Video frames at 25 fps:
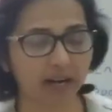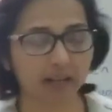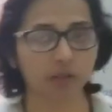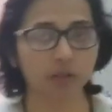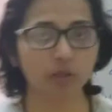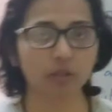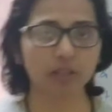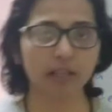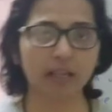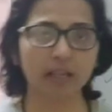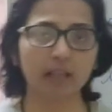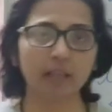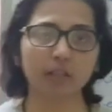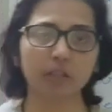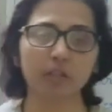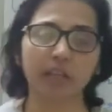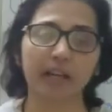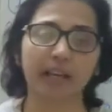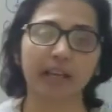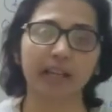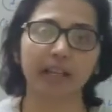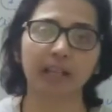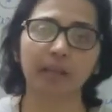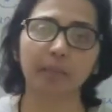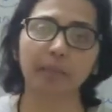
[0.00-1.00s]
आइसोसेलेस
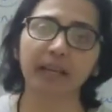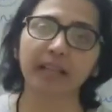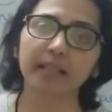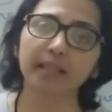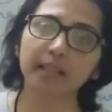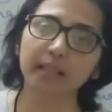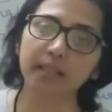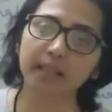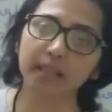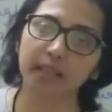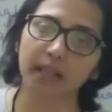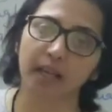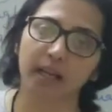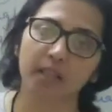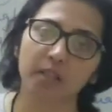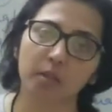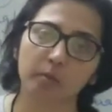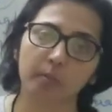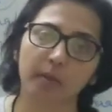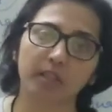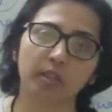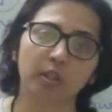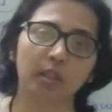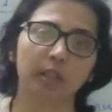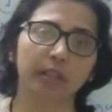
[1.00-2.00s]
ट्राइंगल में ऐसी क्या
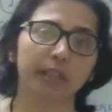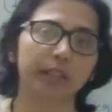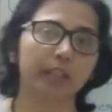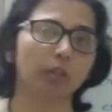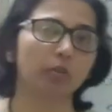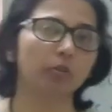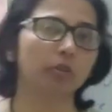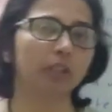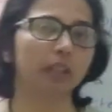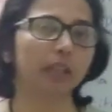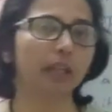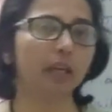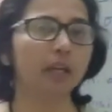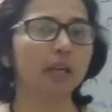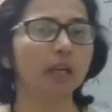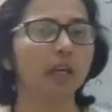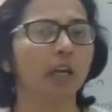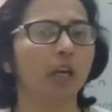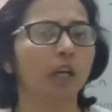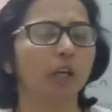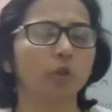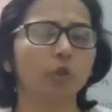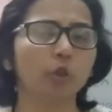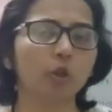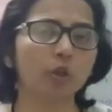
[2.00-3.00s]
स्पेशलिटी होती है
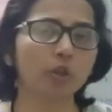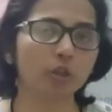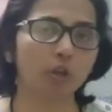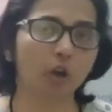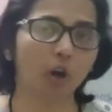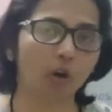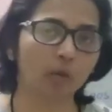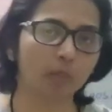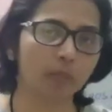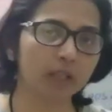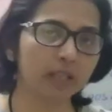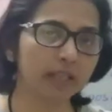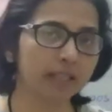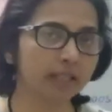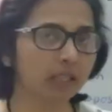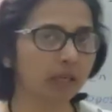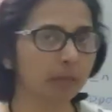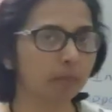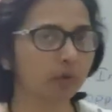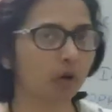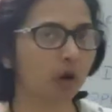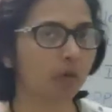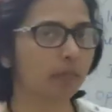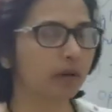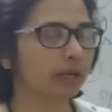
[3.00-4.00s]
जो नॉर्मल इसकी
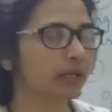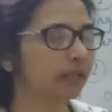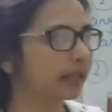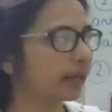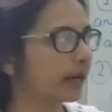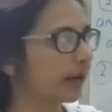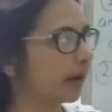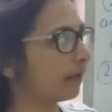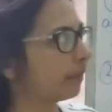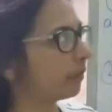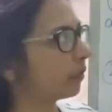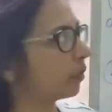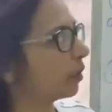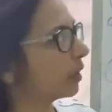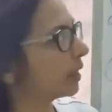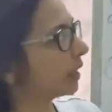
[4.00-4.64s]
प्रॉपर्टी है वो